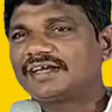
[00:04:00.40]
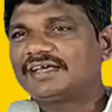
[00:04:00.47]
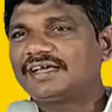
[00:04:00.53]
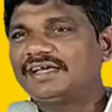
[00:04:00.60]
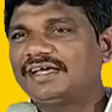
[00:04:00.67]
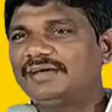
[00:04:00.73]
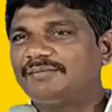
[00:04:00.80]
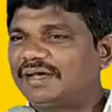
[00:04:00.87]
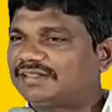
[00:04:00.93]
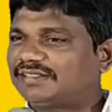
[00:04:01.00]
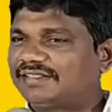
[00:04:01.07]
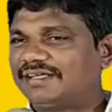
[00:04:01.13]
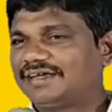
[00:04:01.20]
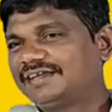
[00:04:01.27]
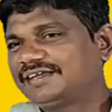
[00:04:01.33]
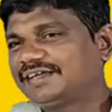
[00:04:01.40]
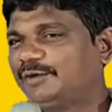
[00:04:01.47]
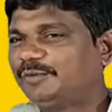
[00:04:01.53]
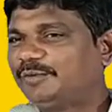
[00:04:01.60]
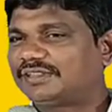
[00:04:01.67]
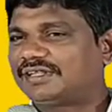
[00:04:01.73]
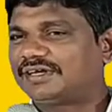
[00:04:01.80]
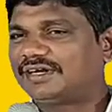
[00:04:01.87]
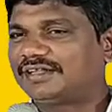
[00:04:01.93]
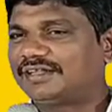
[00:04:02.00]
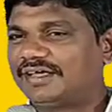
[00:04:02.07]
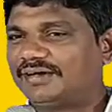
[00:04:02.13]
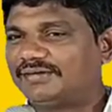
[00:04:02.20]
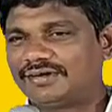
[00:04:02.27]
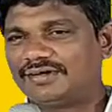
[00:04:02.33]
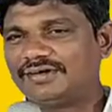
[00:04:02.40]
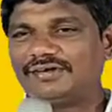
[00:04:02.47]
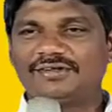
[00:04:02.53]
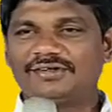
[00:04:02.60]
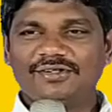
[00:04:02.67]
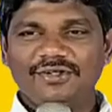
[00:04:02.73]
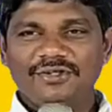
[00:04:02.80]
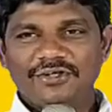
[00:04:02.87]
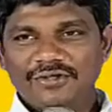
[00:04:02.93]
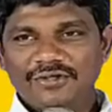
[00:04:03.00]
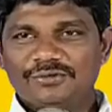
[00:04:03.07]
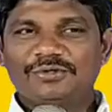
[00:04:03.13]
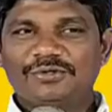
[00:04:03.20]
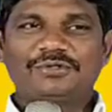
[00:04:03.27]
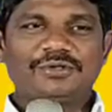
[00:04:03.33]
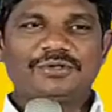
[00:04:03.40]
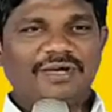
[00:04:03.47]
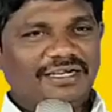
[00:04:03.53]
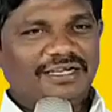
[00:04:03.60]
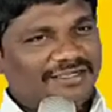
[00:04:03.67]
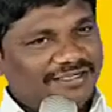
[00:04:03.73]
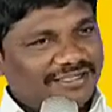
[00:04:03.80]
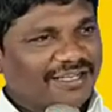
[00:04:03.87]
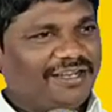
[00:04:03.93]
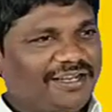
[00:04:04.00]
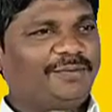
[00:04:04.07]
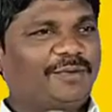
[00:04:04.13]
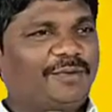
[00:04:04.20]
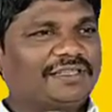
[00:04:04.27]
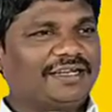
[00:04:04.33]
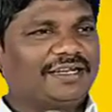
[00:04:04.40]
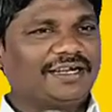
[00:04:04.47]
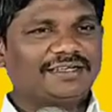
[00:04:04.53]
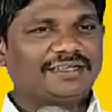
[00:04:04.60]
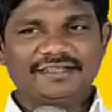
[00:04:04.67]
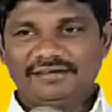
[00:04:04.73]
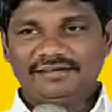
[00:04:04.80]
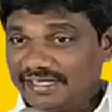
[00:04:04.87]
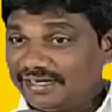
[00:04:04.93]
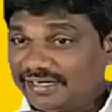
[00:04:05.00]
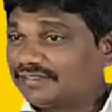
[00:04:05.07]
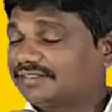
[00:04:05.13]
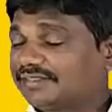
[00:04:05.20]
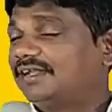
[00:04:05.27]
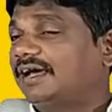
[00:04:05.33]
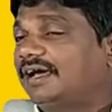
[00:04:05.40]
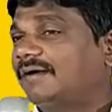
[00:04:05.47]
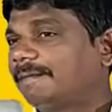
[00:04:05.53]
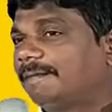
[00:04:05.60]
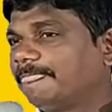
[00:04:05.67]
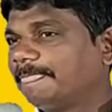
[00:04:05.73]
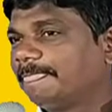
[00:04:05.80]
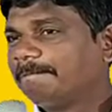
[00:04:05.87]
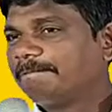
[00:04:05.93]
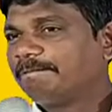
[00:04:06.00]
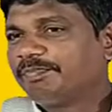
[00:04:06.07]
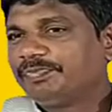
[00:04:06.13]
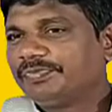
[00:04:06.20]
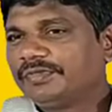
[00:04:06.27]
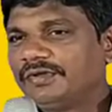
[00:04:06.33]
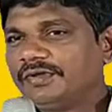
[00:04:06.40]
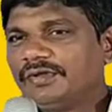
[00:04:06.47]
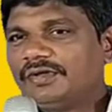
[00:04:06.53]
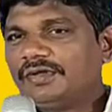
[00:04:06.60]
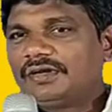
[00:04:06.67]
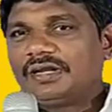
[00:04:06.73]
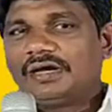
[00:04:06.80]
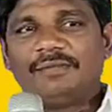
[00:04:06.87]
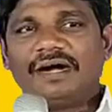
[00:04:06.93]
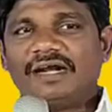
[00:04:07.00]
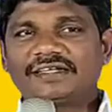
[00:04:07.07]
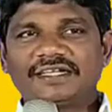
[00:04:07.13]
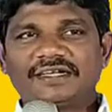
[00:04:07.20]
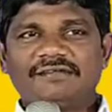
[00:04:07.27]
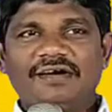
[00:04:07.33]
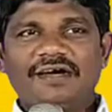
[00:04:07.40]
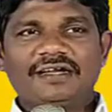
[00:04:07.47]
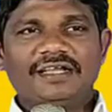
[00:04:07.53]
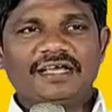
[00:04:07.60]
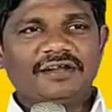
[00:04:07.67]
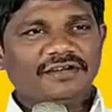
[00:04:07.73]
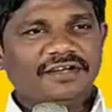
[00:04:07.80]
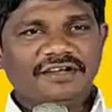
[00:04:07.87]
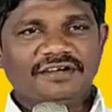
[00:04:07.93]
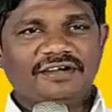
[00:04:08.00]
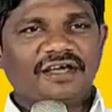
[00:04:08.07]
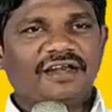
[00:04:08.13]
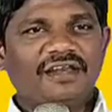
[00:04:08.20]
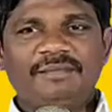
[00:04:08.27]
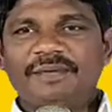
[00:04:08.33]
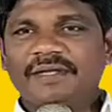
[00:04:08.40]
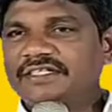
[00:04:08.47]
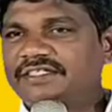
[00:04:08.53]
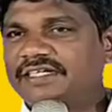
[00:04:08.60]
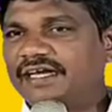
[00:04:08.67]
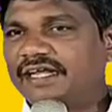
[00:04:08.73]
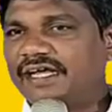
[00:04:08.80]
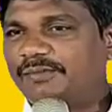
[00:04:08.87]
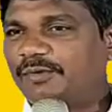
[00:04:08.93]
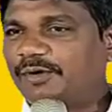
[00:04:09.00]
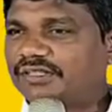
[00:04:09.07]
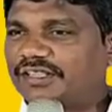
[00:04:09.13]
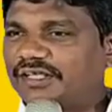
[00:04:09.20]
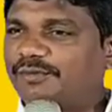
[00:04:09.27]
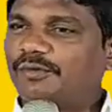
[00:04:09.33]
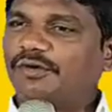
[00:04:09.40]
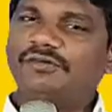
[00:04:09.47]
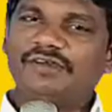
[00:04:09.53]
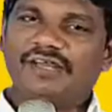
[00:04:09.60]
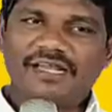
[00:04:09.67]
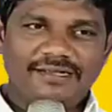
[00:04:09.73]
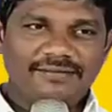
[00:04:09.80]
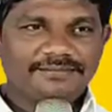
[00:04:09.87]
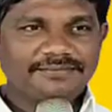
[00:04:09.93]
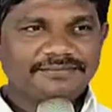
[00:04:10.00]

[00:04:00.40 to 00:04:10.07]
ఎక్కడికి భర్త దగ్గరికి వెళ్ళిపోతానంటుంది ఎవరు కూతురు మా ఇంటికి నేను వెళ్ళిపోతానంటుంది ఈవిడ వెళ్ళనత్తులా నా మాట వినవా నేను నిన్ను కన్ని పెంచానే పోతాయి పోవే